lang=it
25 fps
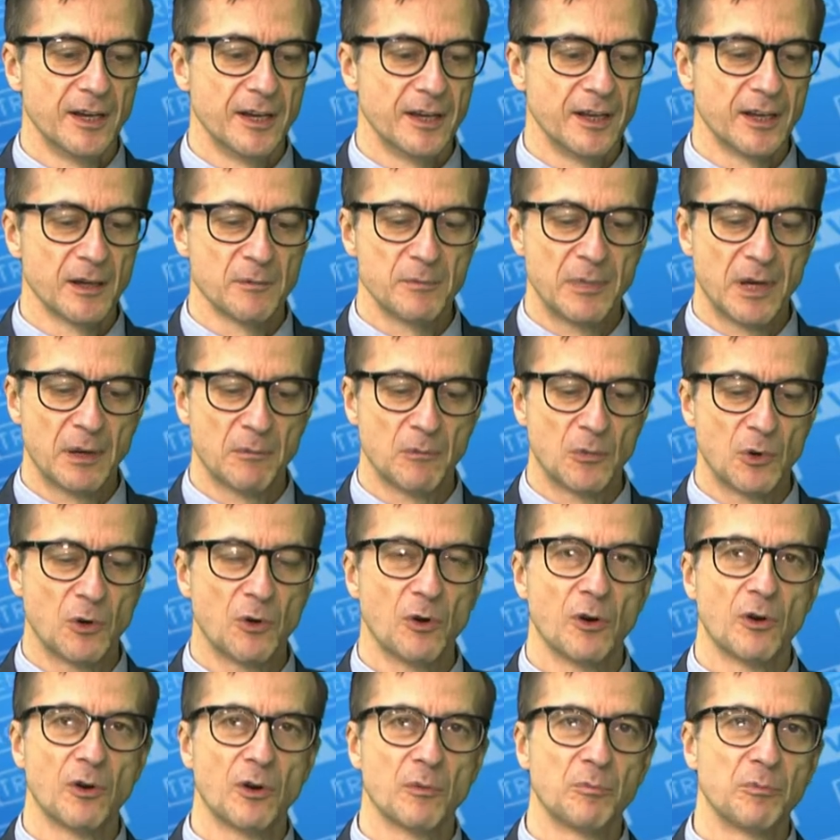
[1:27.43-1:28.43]
e
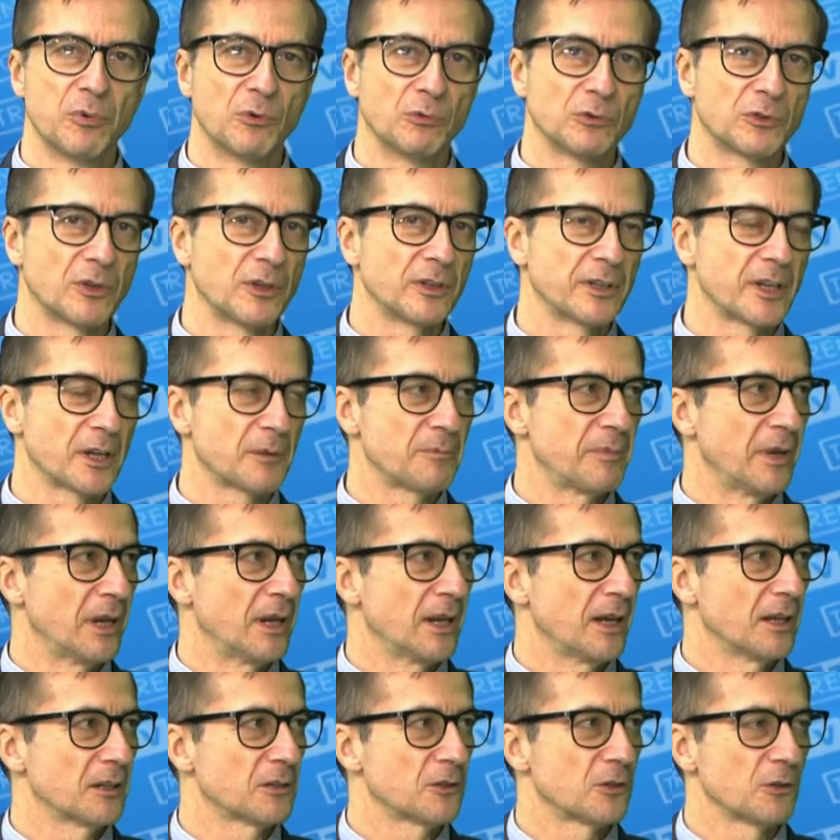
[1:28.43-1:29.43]
abbiamo appunto
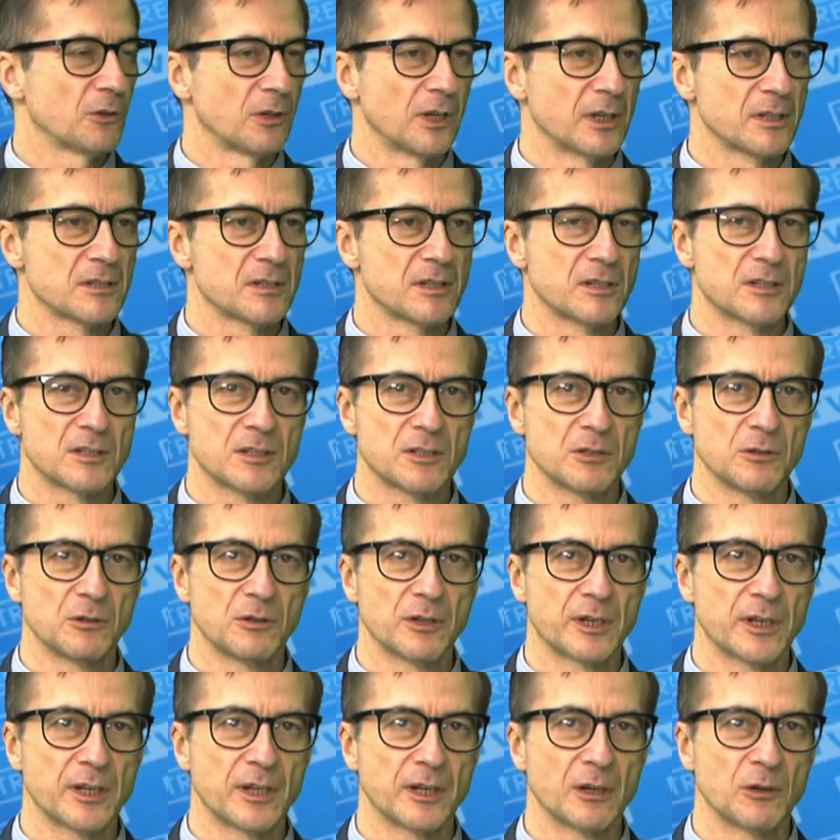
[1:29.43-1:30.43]
interpellato
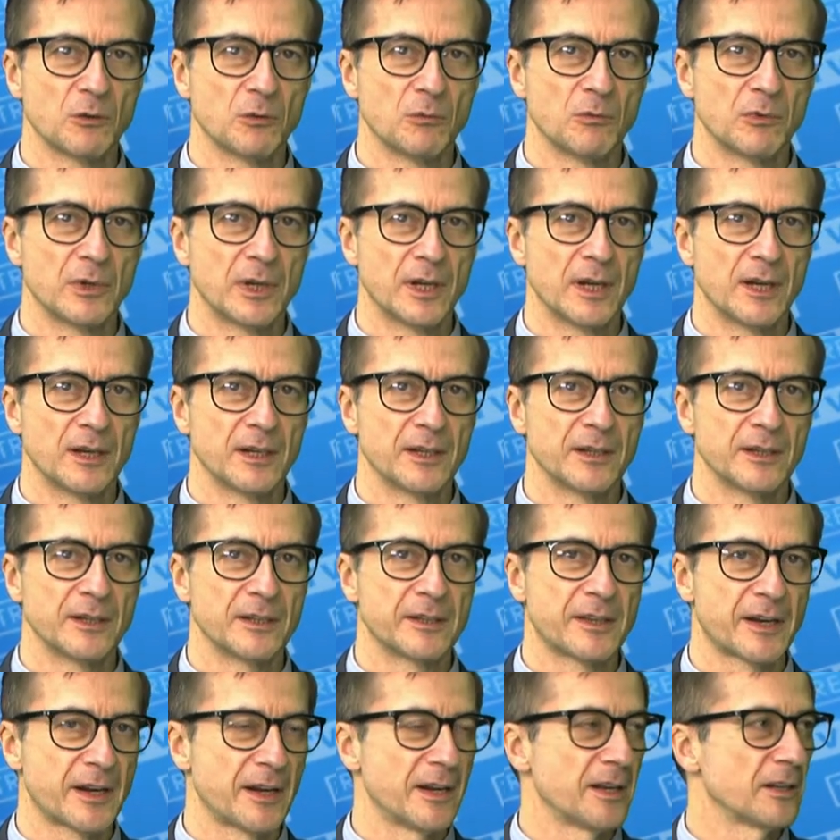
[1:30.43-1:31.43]
l'assessore comunale
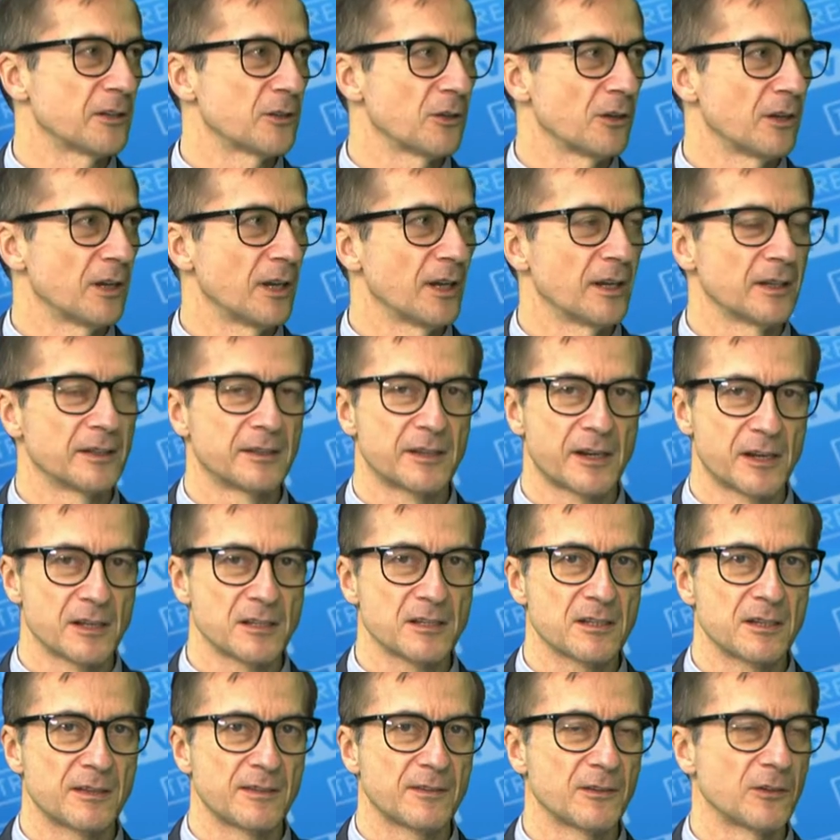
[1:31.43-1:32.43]
di Trento alla
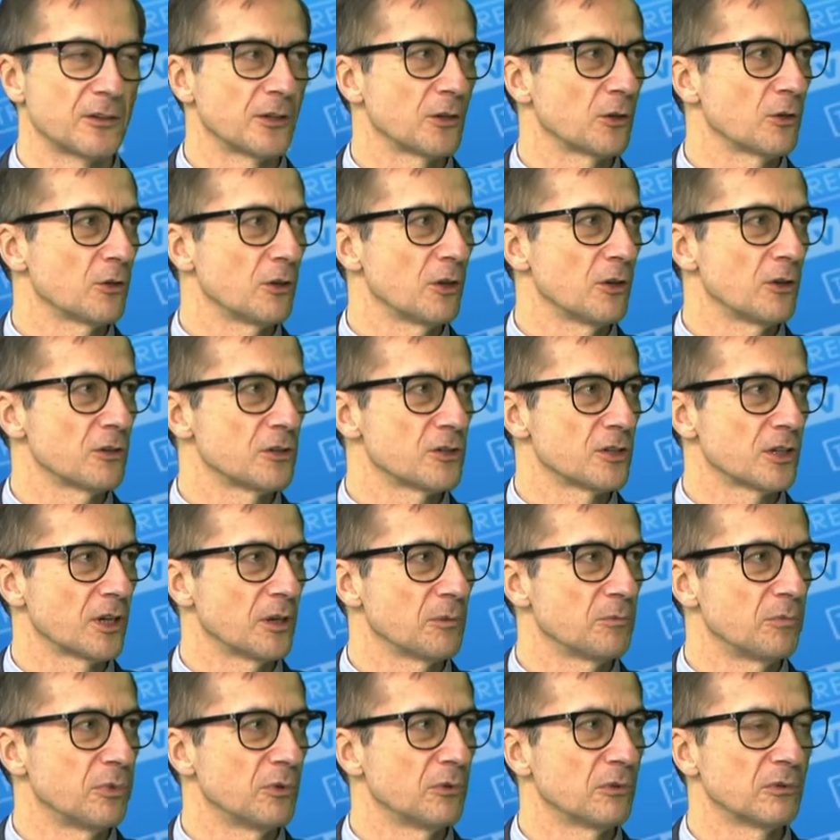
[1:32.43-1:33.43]
transizione ecologica
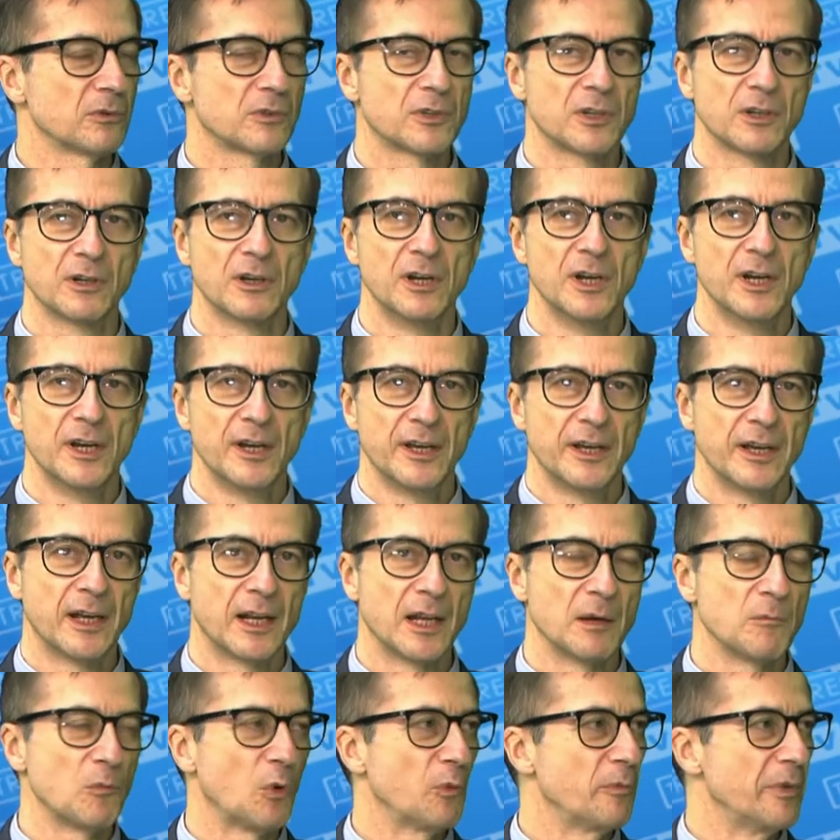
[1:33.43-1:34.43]
appunto e
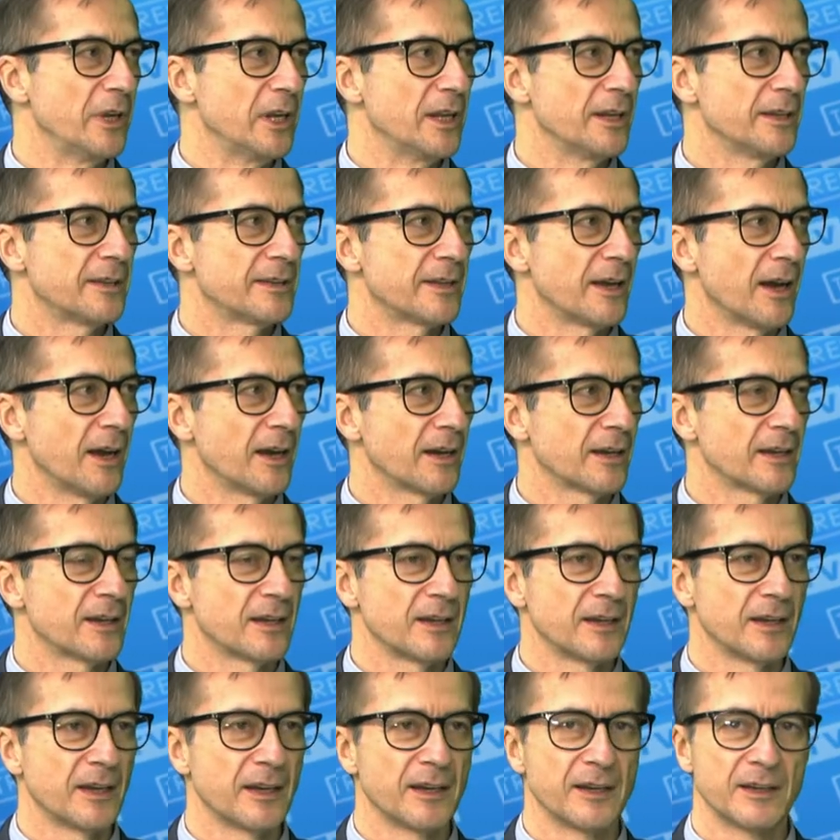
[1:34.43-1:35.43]
alla mobilità
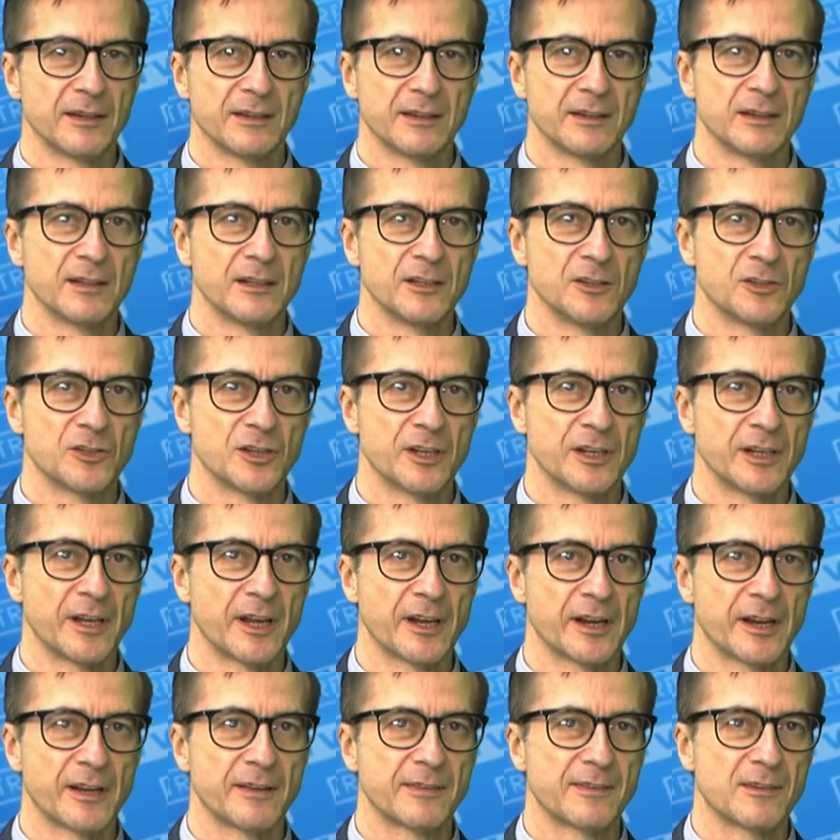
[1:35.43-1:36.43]
che è
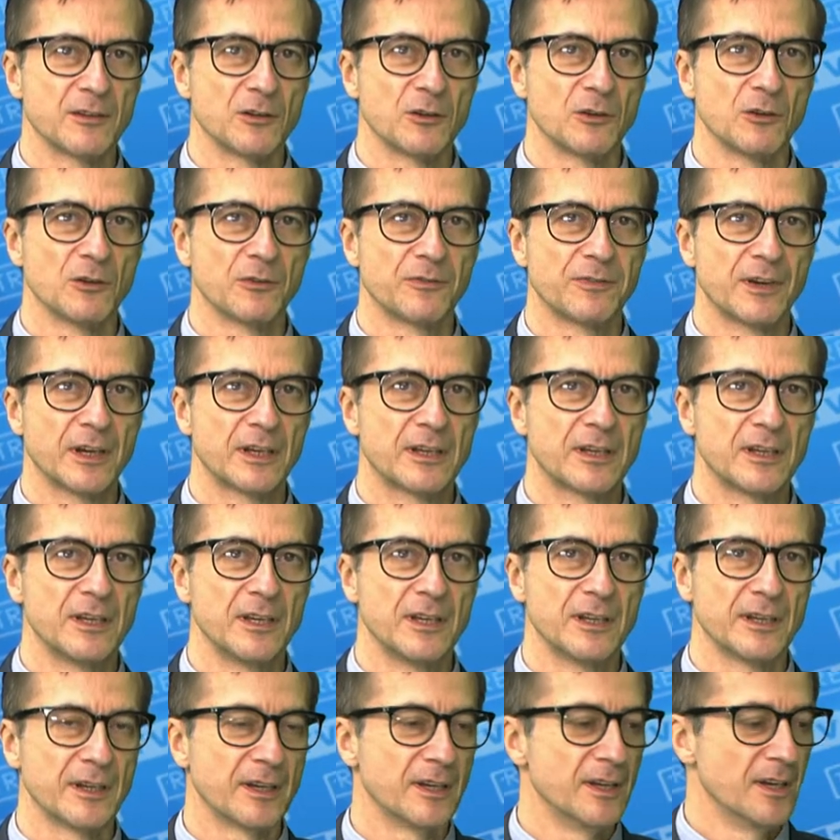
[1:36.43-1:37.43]
l'ingegnere Ezio
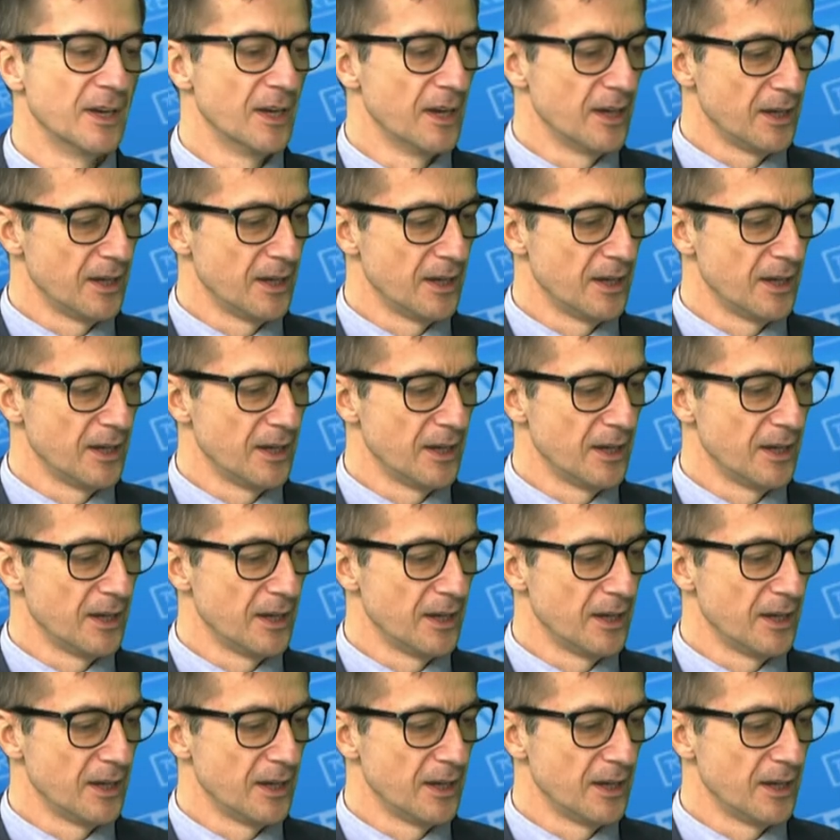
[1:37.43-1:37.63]
Facchin